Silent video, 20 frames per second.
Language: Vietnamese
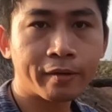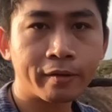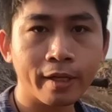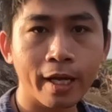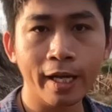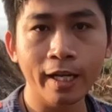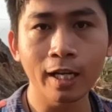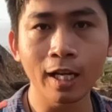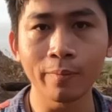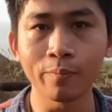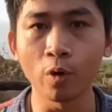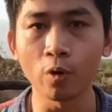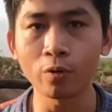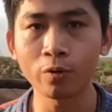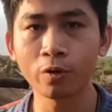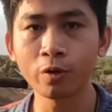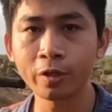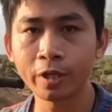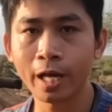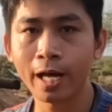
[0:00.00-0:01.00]
đây là một
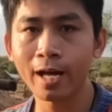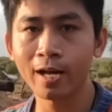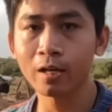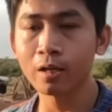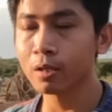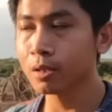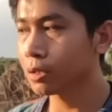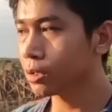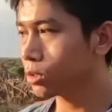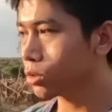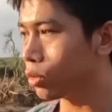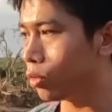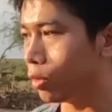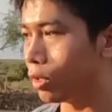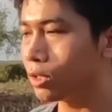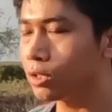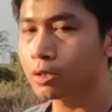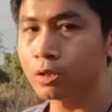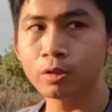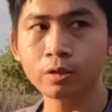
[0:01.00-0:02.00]
ngôi nhà
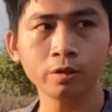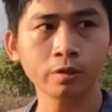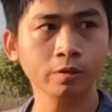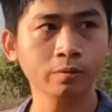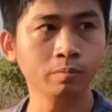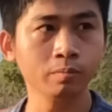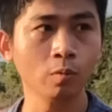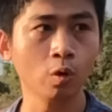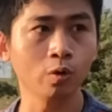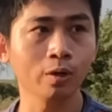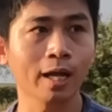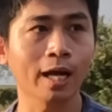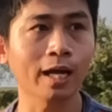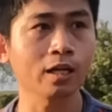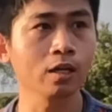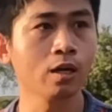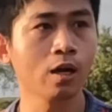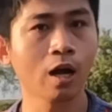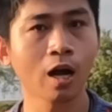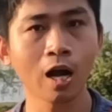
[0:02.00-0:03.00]
của người bộ lạc
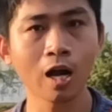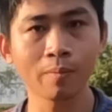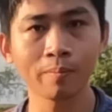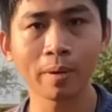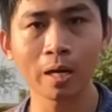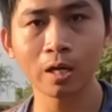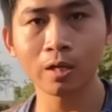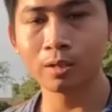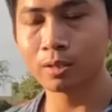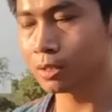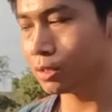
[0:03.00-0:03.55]
Hama